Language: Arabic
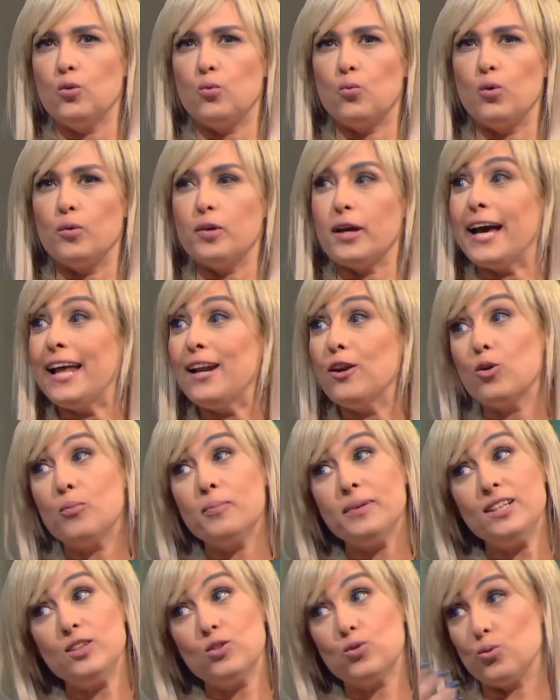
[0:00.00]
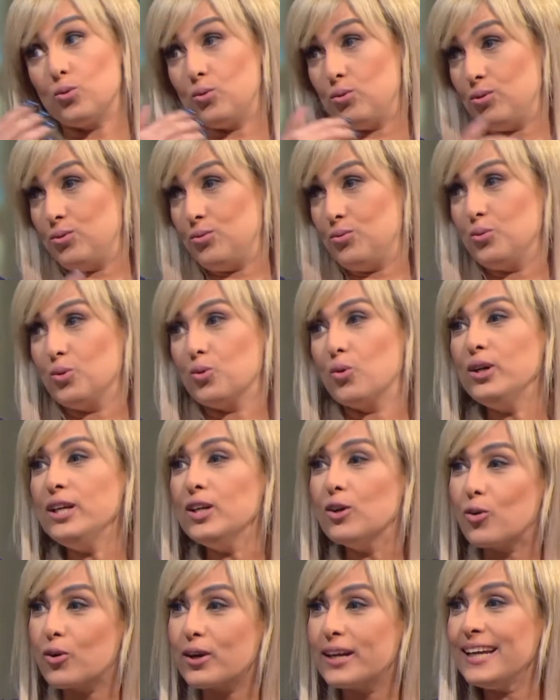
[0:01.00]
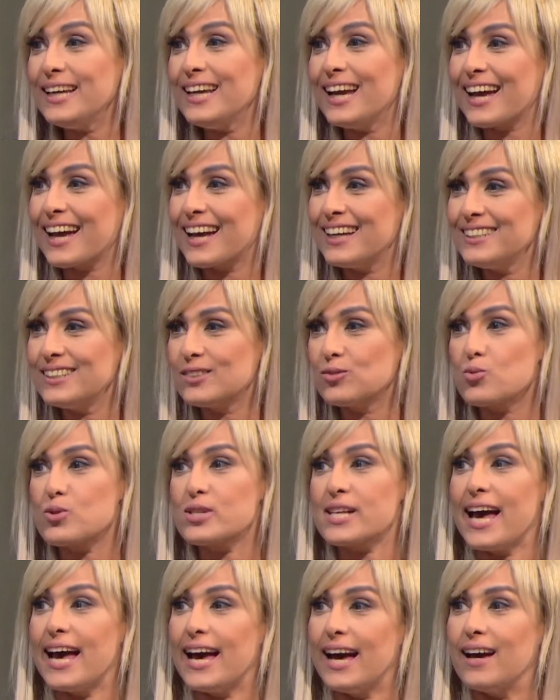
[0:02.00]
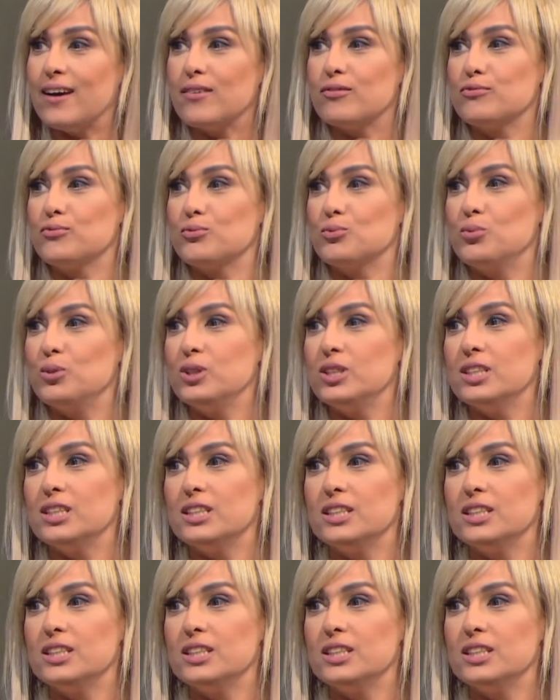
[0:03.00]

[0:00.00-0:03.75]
وهلو ميدو أوه. وكل اغنيه خدت آه. وسقف و,